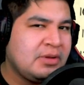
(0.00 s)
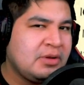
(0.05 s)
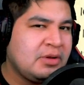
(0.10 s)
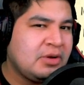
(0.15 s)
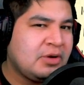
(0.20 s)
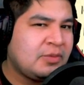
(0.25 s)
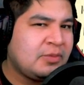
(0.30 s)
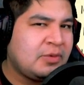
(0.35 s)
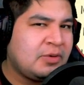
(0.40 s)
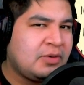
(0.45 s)

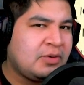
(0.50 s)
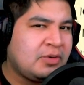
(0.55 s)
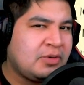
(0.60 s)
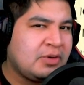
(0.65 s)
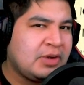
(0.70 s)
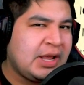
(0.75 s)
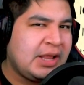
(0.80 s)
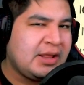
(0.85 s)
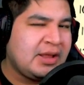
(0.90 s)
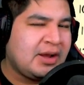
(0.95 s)
como,
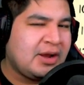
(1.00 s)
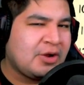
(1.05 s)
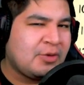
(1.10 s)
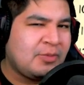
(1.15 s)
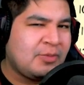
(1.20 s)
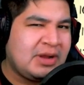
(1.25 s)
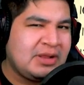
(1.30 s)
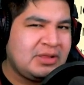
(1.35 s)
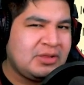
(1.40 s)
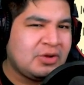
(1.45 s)

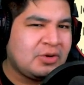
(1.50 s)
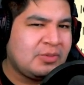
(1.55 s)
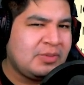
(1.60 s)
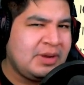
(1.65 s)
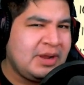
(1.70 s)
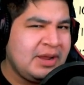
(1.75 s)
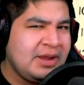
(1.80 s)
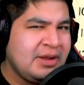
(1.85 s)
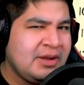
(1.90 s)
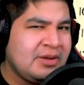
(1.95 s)
como al
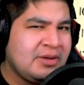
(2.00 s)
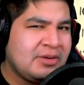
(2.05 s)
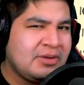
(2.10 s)
doble